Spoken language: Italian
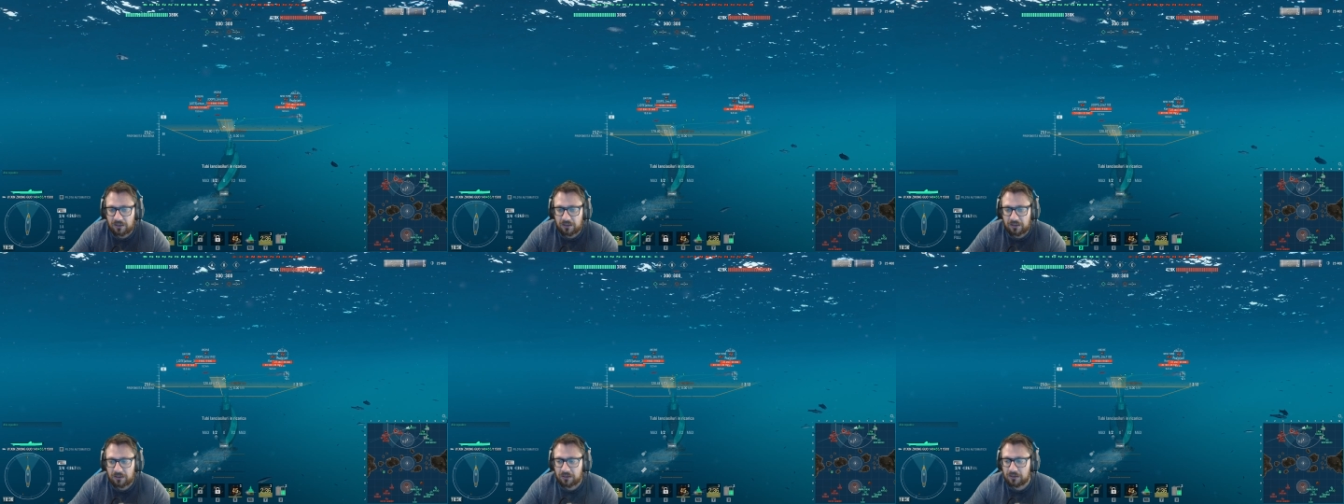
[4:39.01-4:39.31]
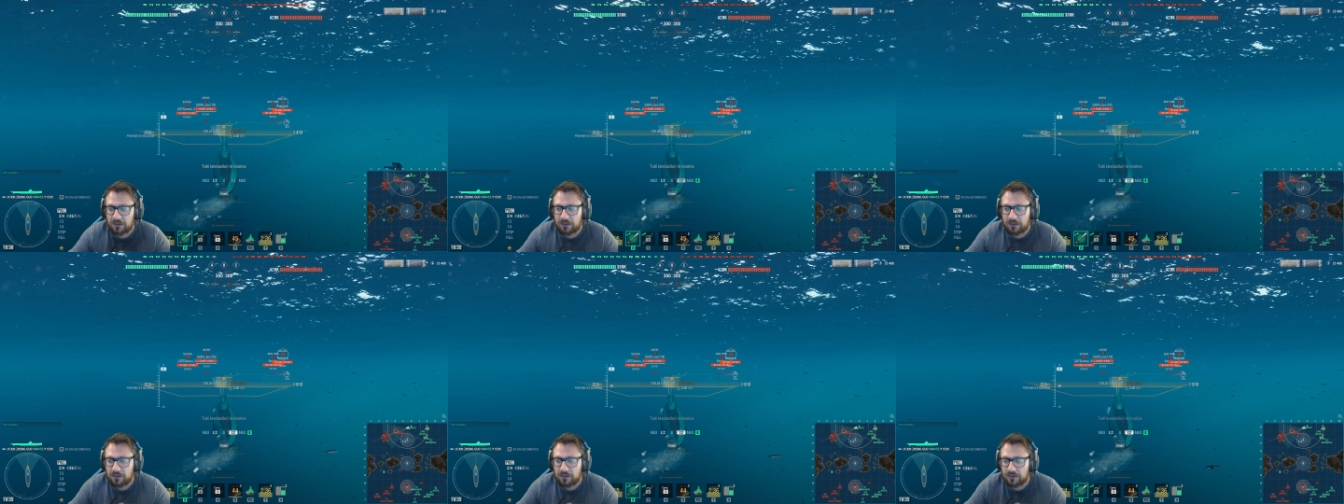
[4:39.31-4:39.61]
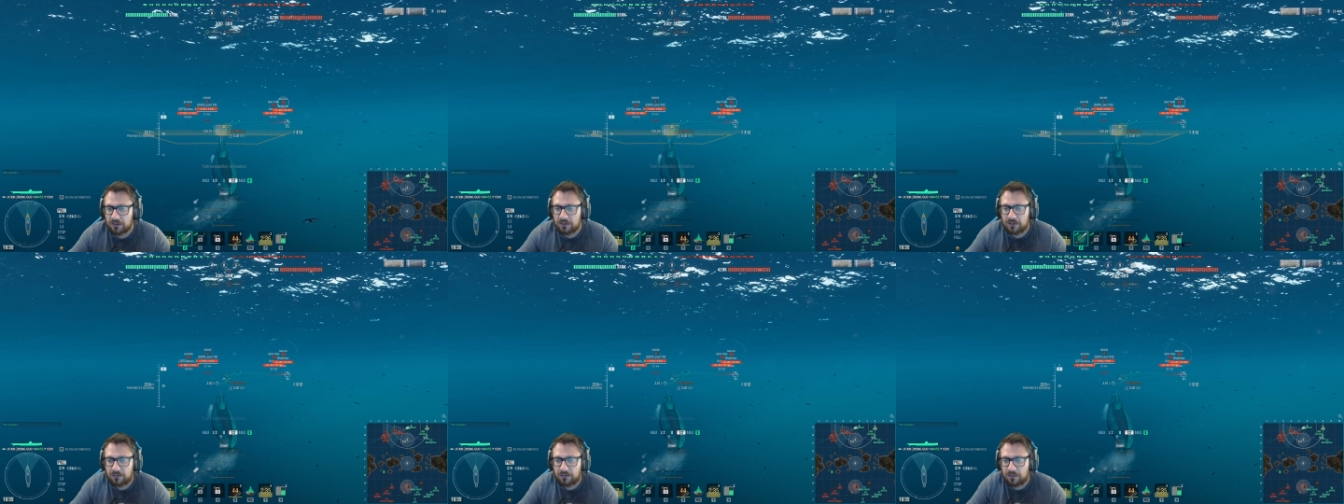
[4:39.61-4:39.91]

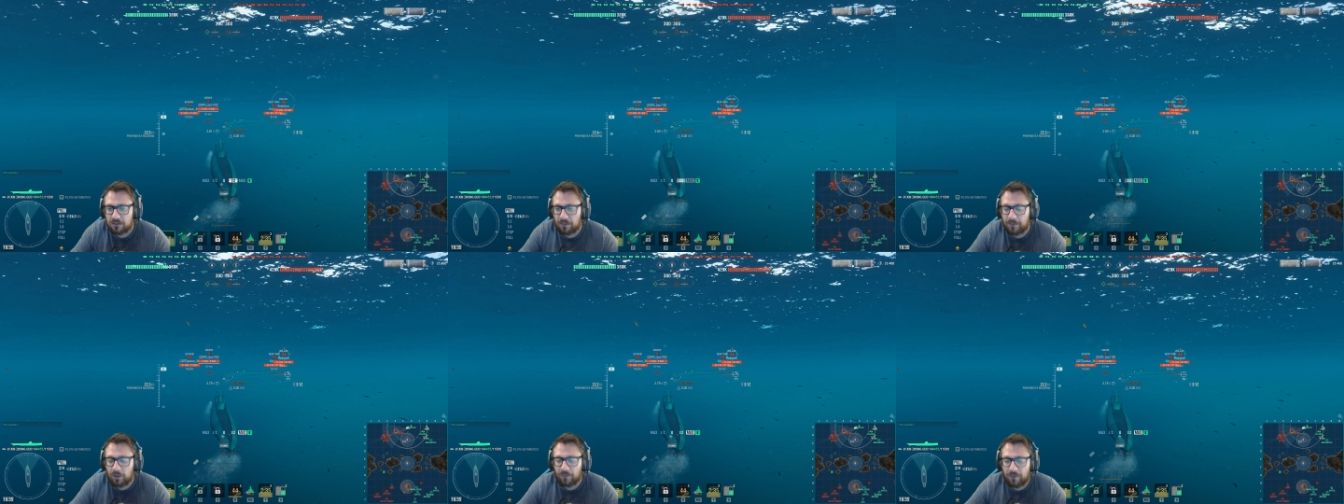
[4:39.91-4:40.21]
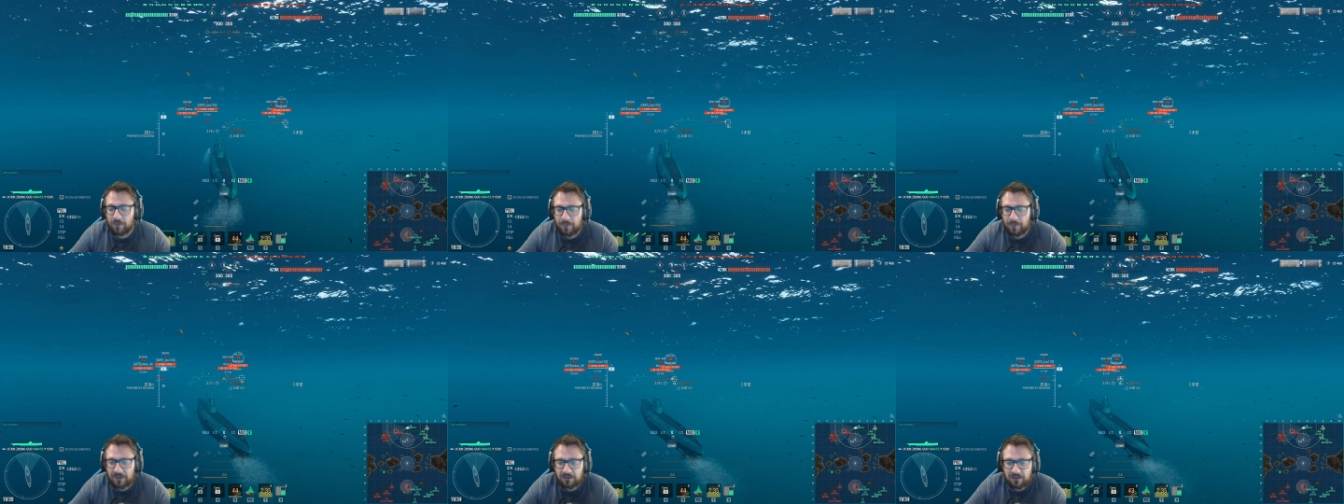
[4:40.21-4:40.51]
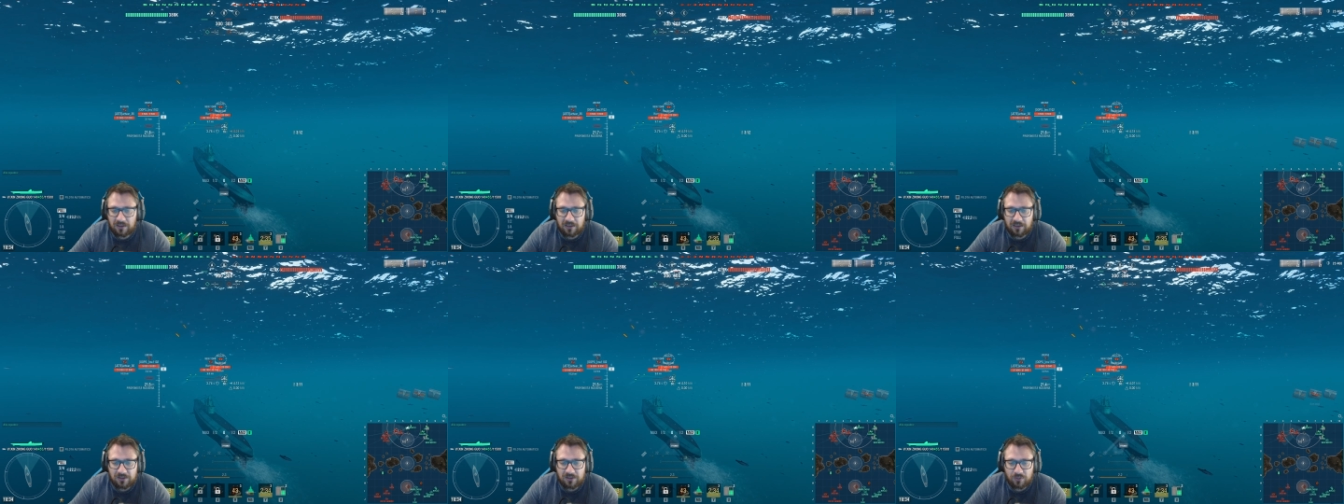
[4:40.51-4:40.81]
Vabbè, ovviamente
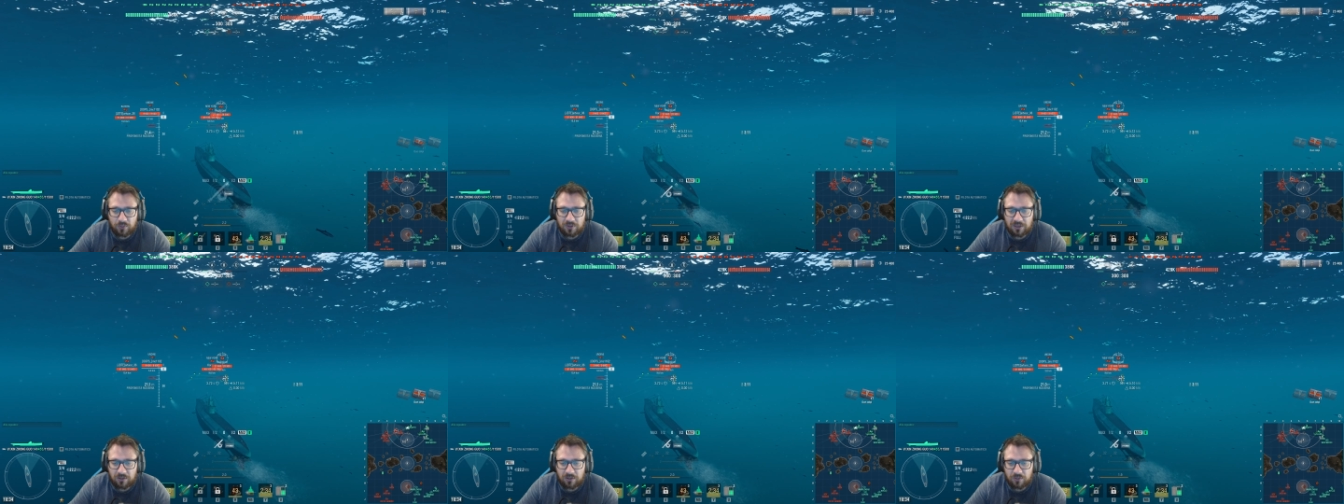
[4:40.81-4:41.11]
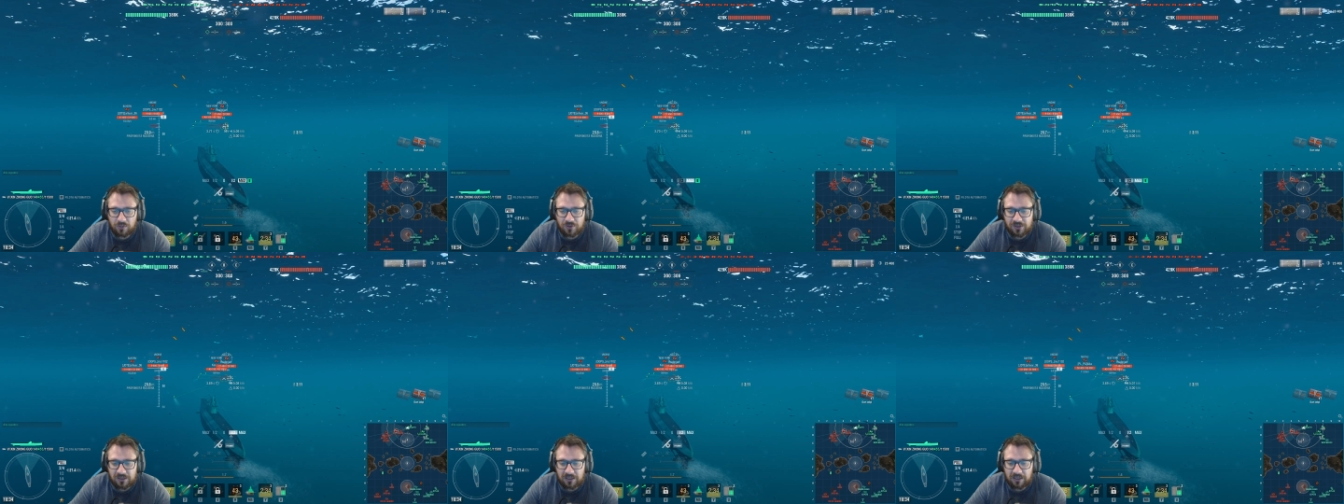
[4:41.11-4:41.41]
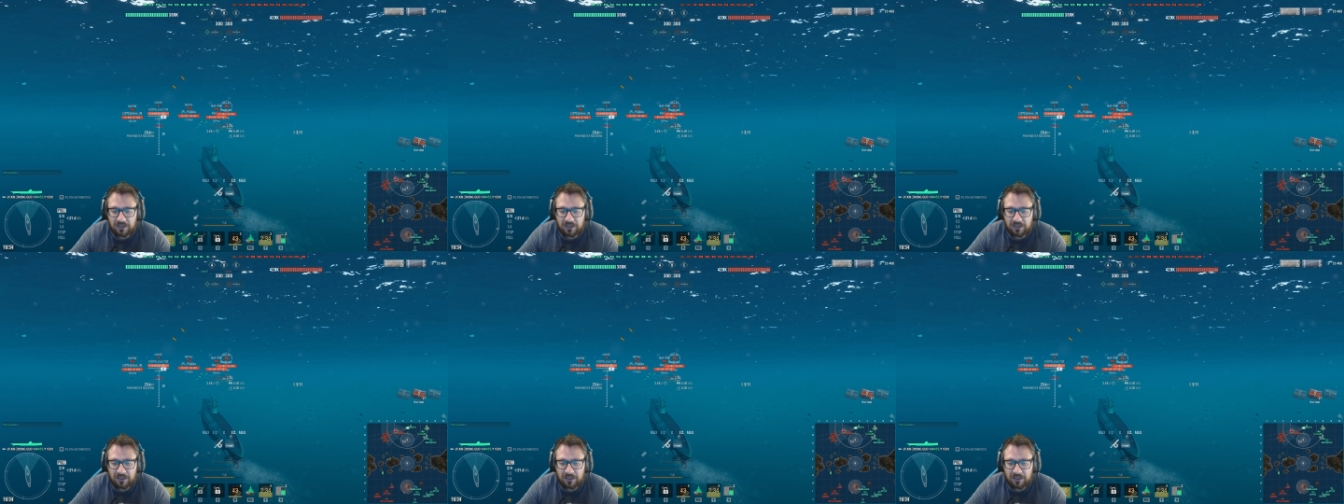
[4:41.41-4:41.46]
la squadra nostra